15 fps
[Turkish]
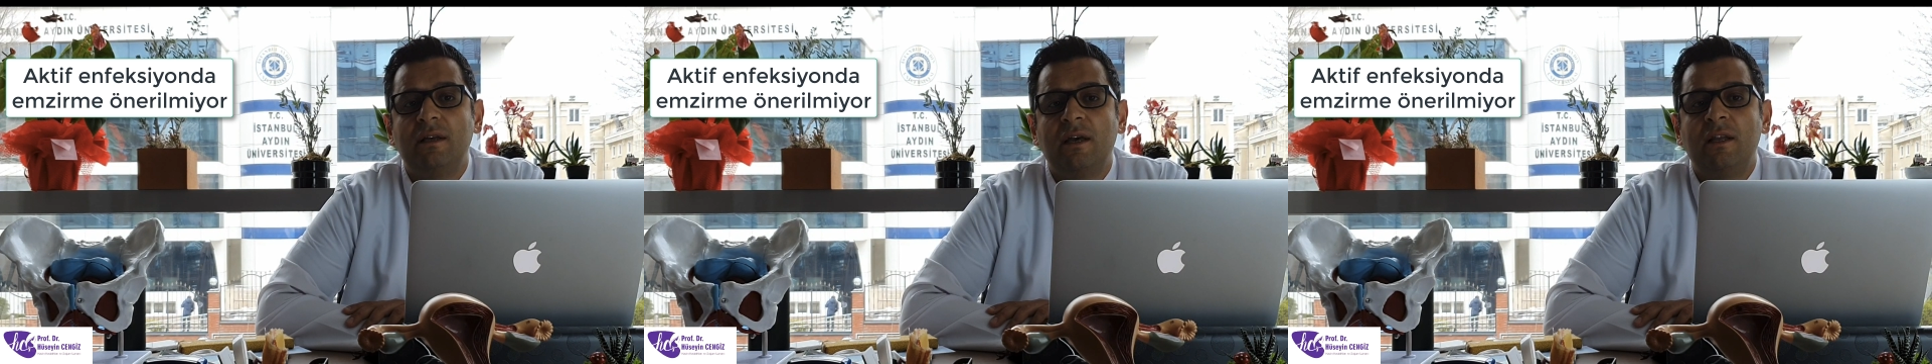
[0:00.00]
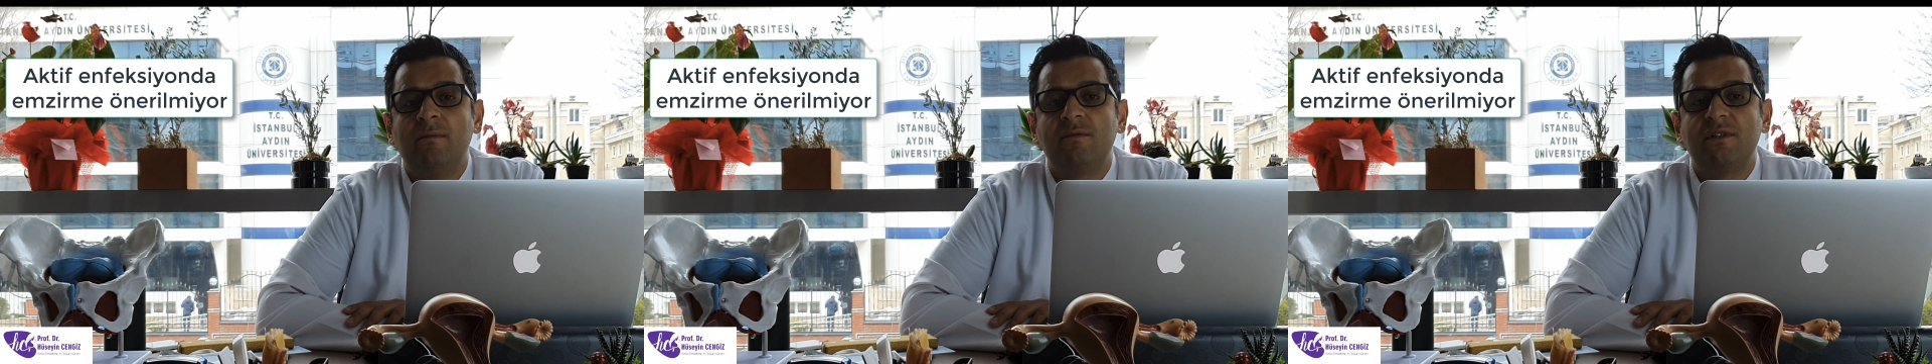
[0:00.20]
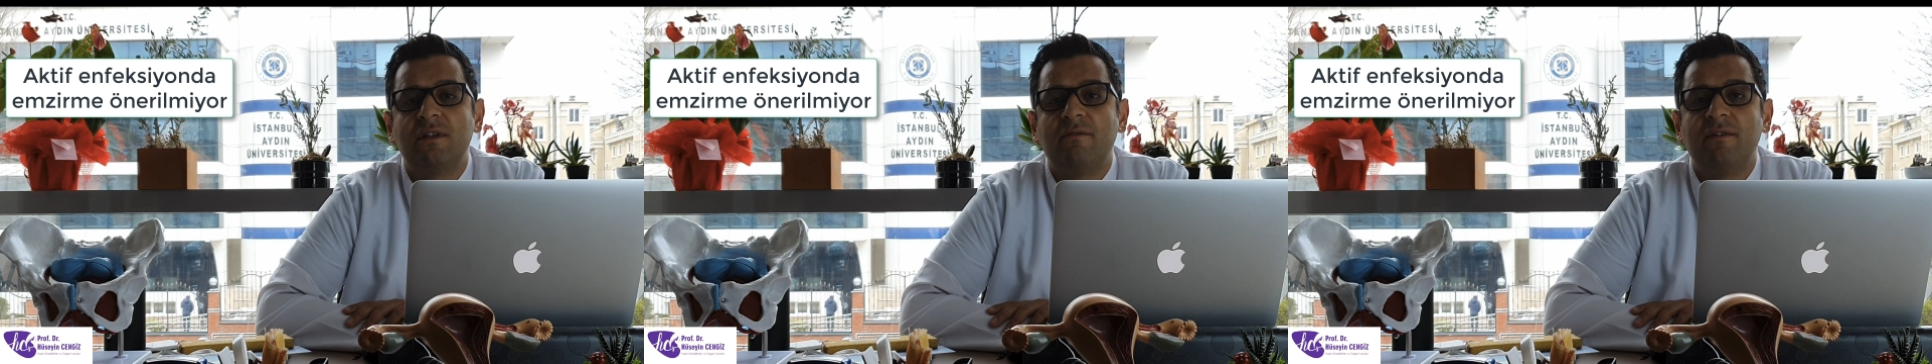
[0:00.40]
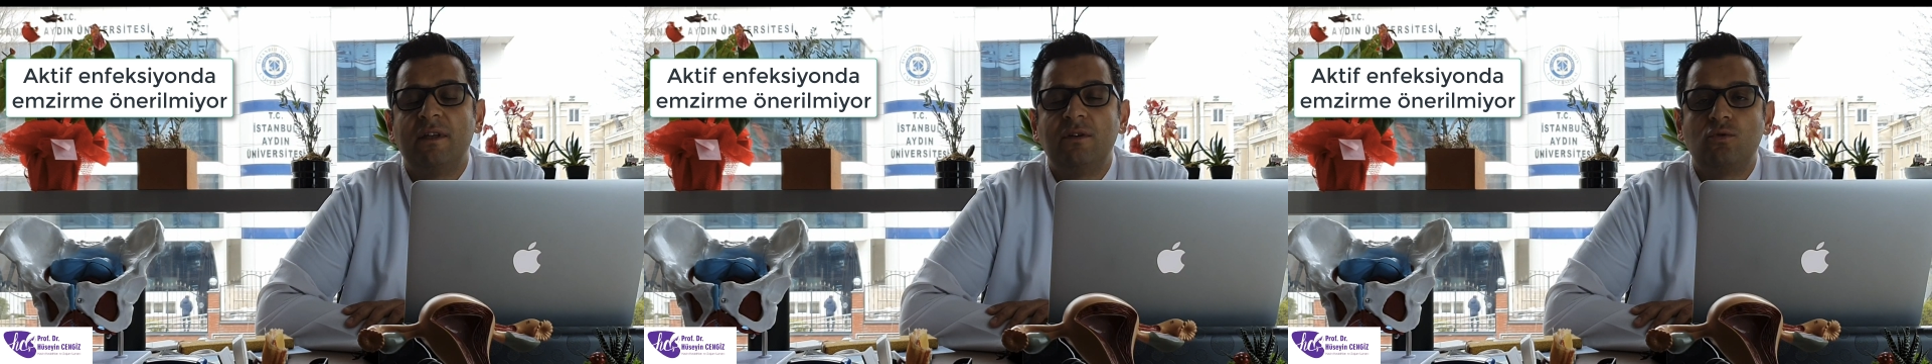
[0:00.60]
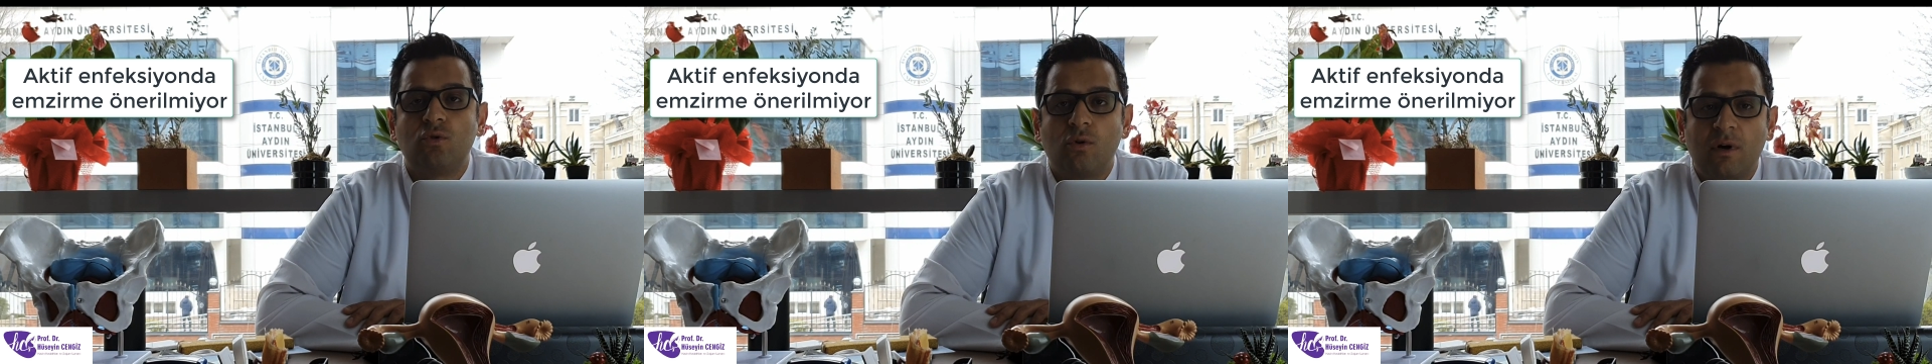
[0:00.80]
elimizde
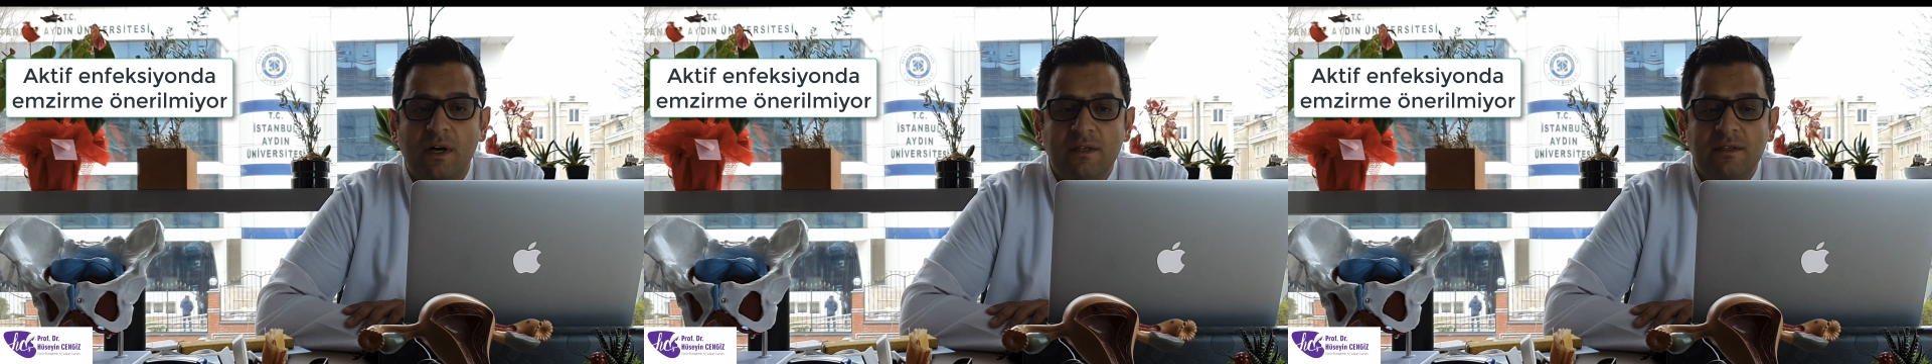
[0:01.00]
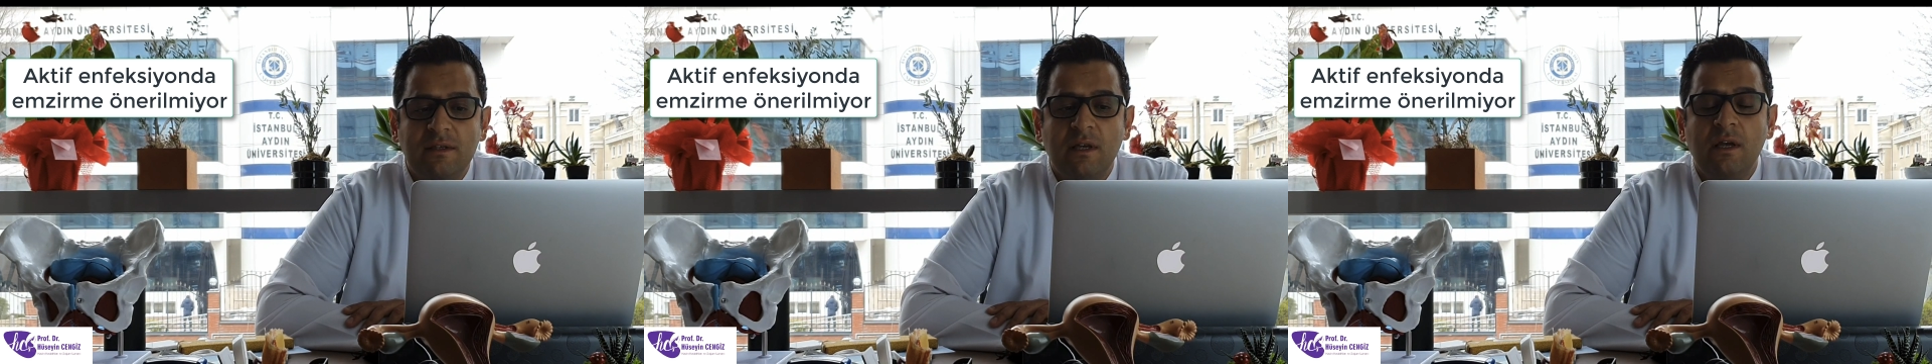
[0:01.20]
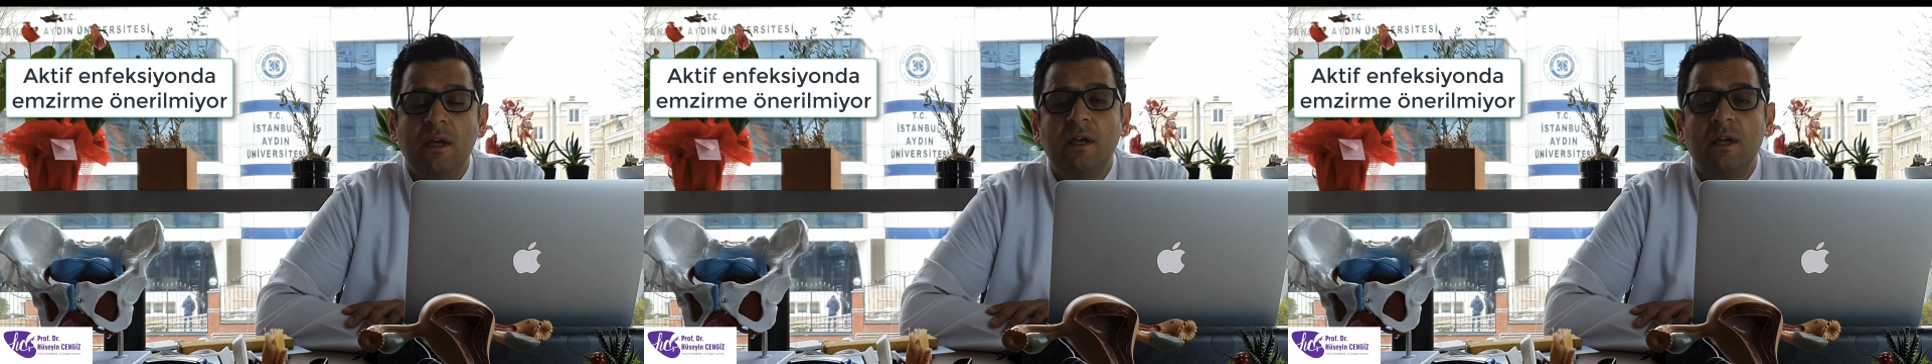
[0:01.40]
veri çok az.